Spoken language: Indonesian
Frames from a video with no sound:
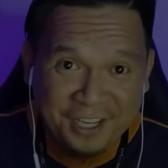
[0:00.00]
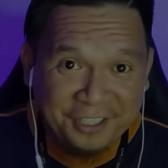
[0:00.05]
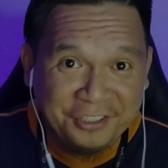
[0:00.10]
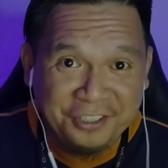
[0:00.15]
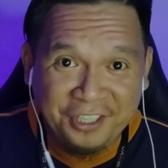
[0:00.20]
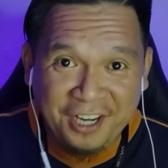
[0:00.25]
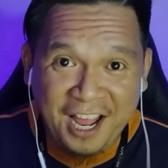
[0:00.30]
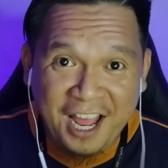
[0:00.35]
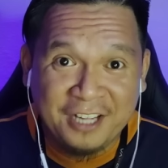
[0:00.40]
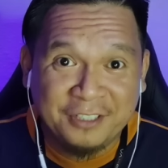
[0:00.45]
dengan
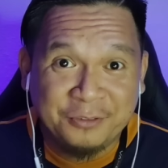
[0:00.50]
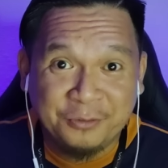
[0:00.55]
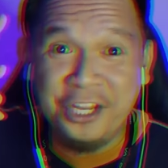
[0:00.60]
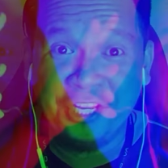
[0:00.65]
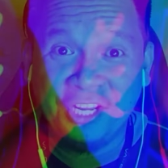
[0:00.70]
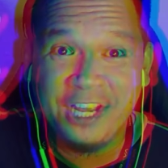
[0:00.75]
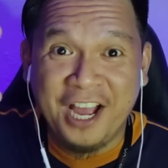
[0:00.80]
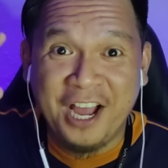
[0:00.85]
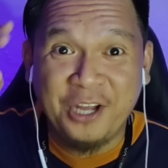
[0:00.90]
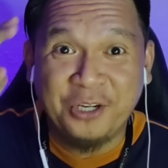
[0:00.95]
kiraan
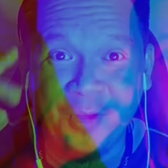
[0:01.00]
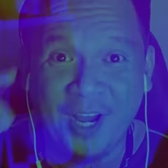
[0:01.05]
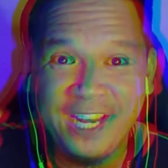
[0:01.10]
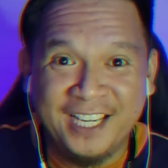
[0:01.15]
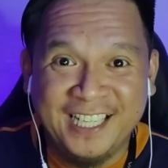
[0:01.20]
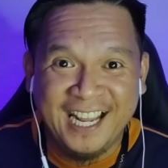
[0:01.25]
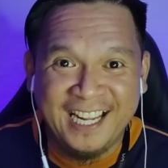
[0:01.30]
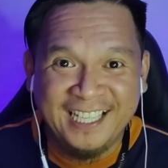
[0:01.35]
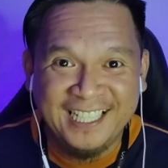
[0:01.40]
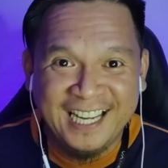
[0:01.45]
3, 2
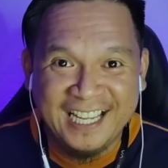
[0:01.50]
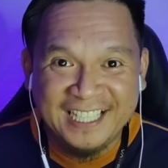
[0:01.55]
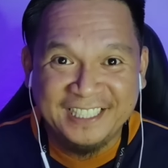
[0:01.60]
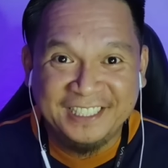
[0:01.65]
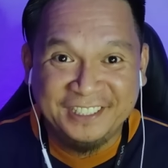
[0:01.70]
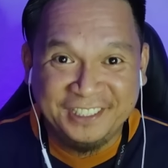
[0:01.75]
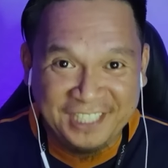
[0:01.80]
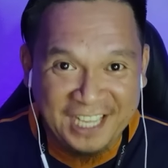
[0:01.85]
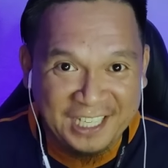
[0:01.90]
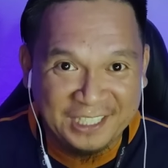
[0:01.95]
dan
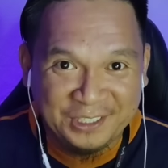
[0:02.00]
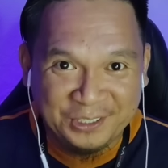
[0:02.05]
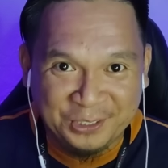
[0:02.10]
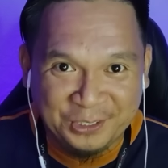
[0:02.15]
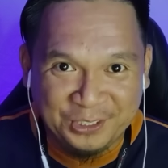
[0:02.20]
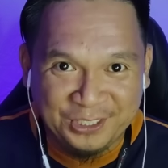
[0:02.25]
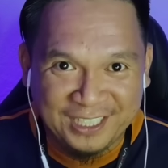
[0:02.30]
1